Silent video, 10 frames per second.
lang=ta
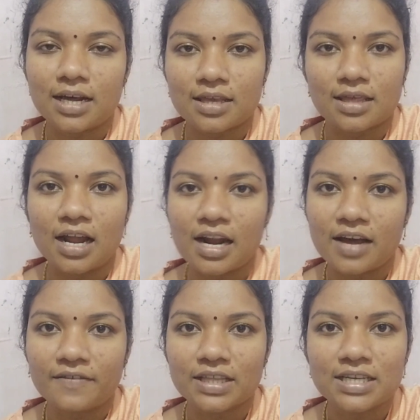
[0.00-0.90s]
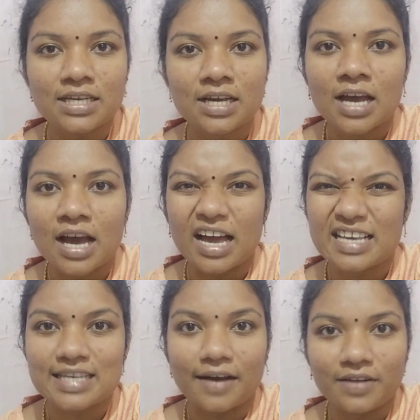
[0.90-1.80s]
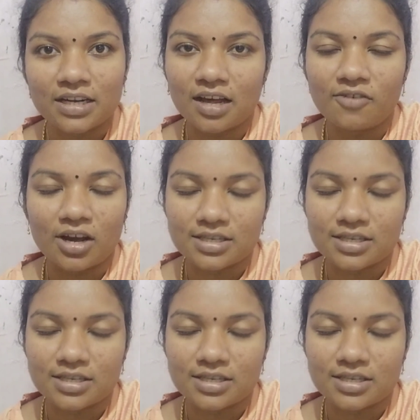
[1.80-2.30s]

இருந்ததால் நான் வந்து செவன் தான்